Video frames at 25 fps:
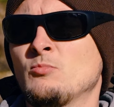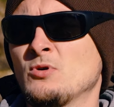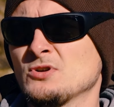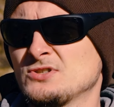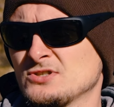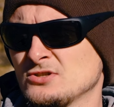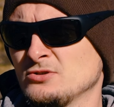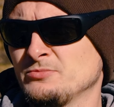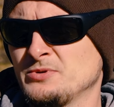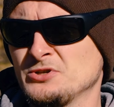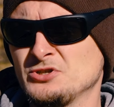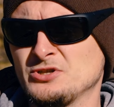
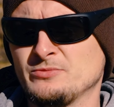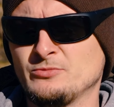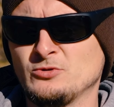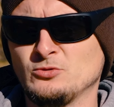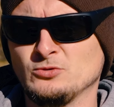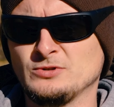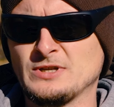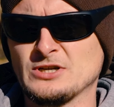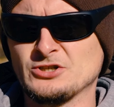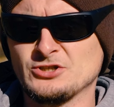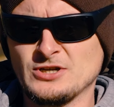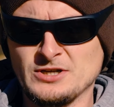mocno będziemy
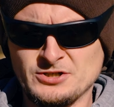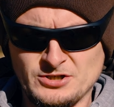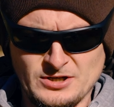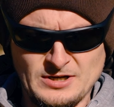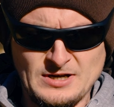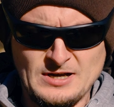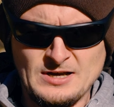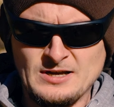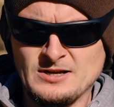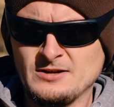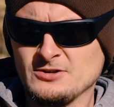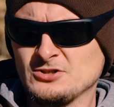uderzać.
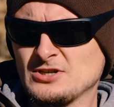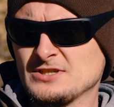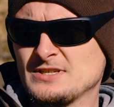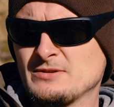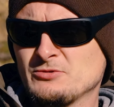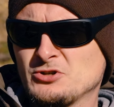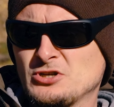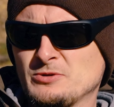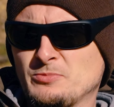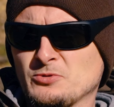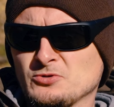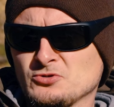
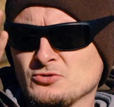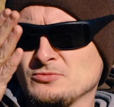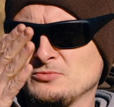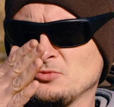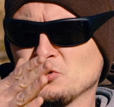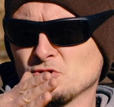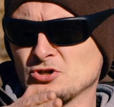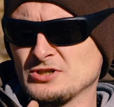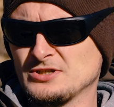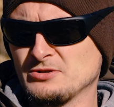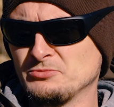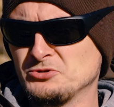Czasem się
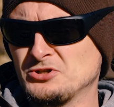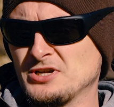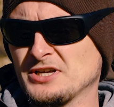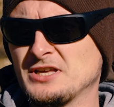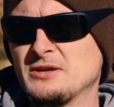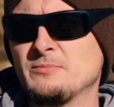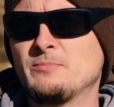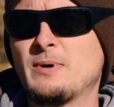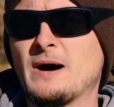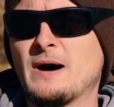może zrobić taki